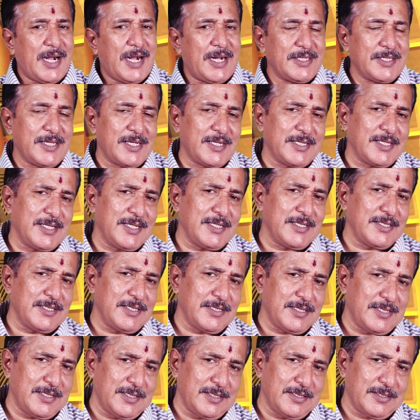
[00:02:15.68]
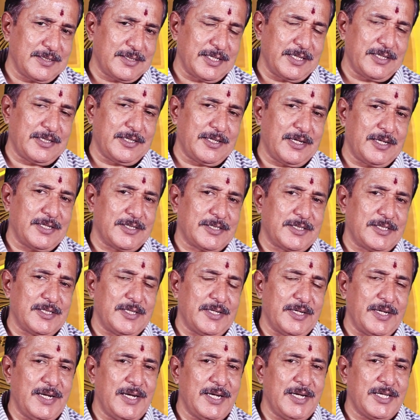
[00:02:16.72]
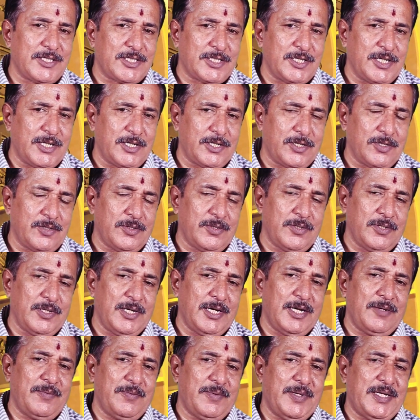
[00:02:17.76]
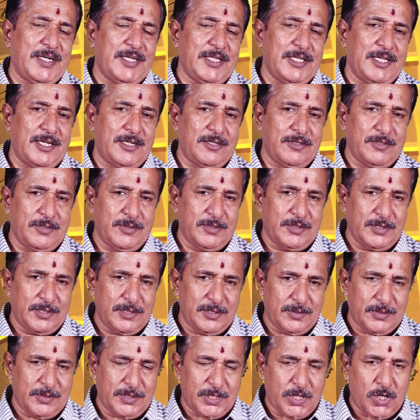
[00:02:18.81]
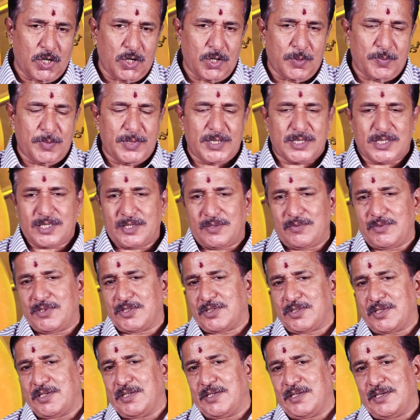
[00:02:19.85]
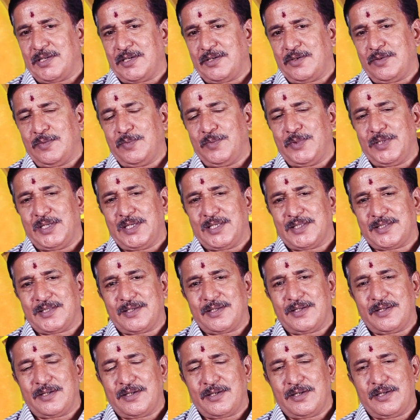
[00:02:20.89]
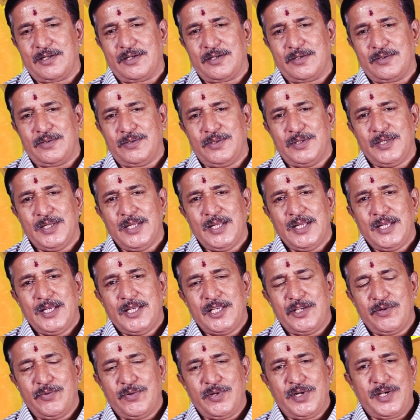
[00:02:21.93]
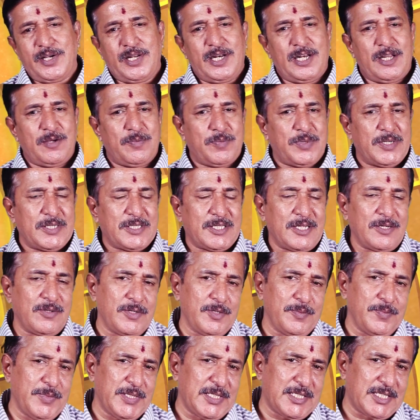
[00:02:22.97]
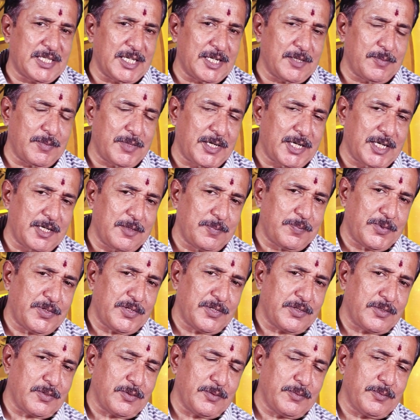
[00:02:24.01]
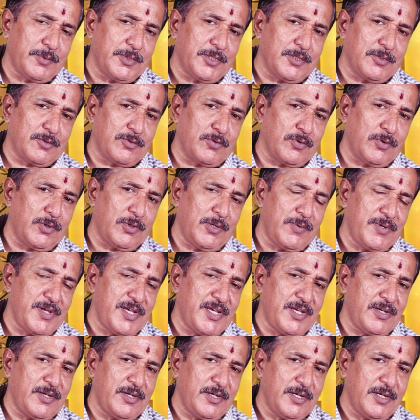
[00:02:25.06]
அதர் தென் செக்டார்ஸ் ரியல் எஸ்டேட்டோ இல்லை வேறு ஏதாவது வந்து ஒரு கவர்மெண்ட் சர்வீஸில் இருக்கிற கும்பராசிக்காரங்களுக்கோ இவங்களுக்கெல்லாம் பார்த்தா ஒரு மெத்தனமான போக்கும் ஒரு தோல்வி